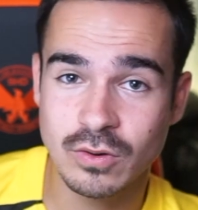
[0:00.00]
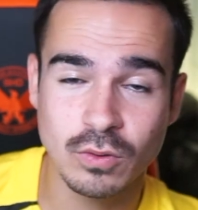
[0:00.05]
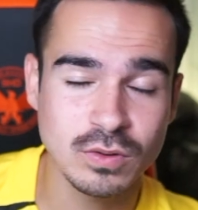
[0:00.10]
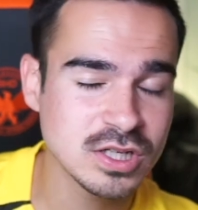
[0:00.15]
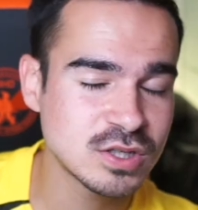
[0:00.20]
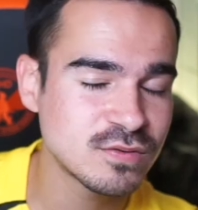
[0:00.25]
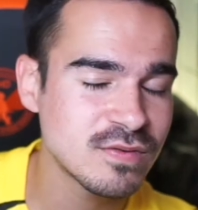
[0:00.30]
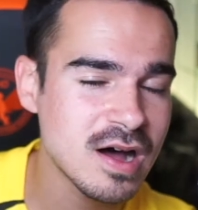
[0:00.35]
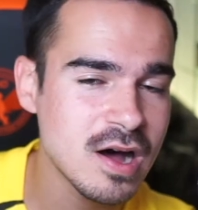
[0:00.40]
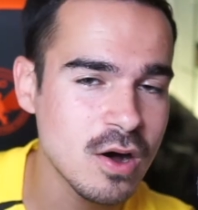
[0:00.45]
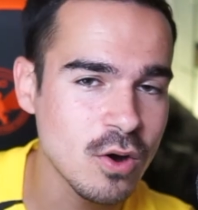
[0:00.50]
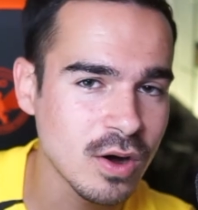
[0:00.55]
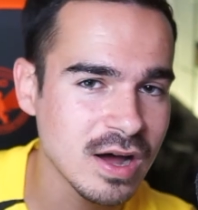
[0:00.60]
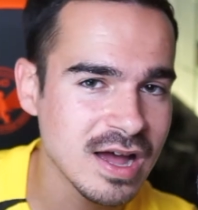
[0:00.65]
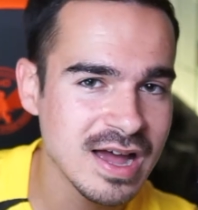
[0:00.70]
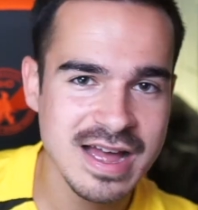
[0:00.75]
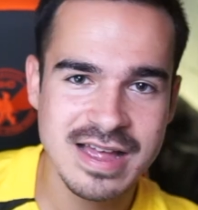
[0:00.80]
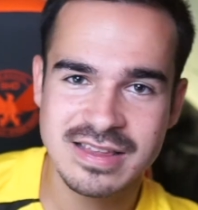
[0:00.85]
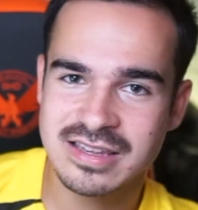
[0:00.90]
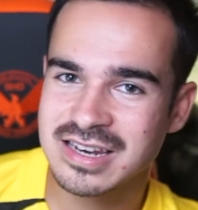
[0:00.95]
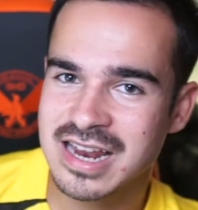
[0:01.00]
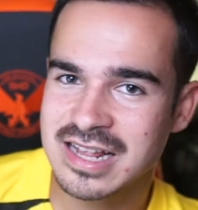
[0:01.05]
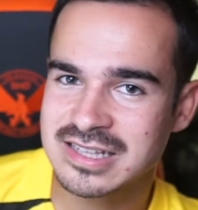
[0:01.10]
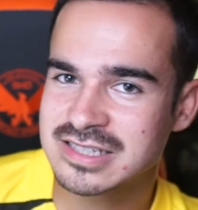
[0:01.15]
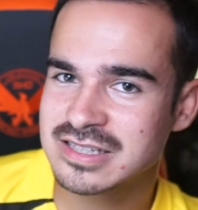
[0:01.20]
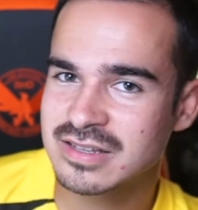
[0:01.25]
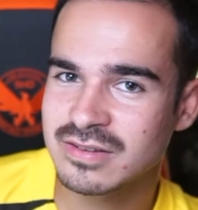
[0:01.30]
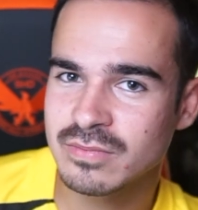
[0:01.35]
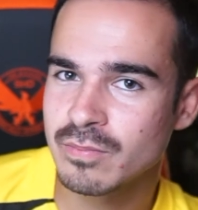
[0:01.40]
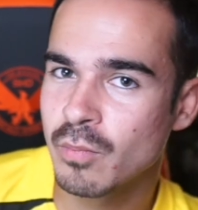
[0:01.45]
Und ich war auch die
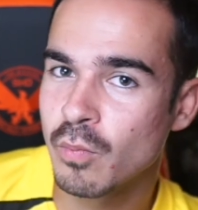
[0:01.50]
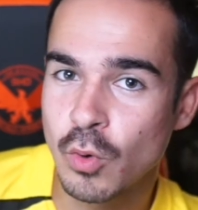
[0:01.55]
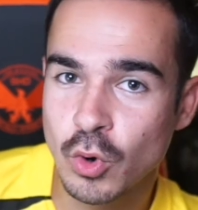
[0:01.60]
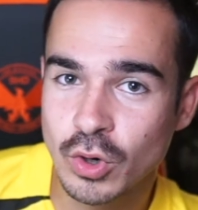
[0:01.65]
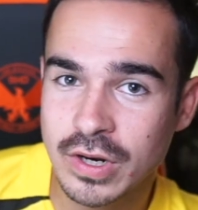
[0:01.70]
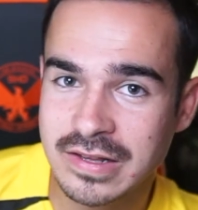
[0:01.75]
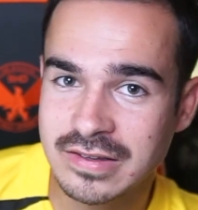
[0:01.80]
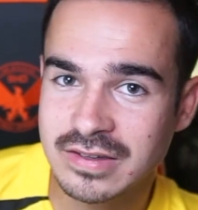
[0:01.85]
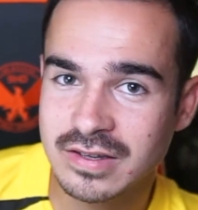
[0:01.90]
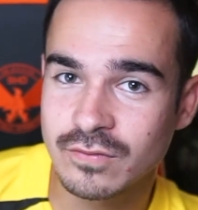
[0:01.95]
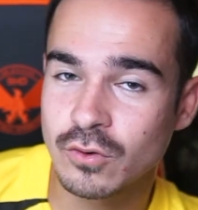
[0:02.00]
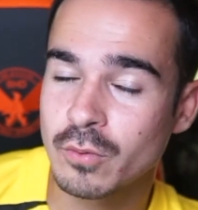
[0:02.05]
letzten Monate,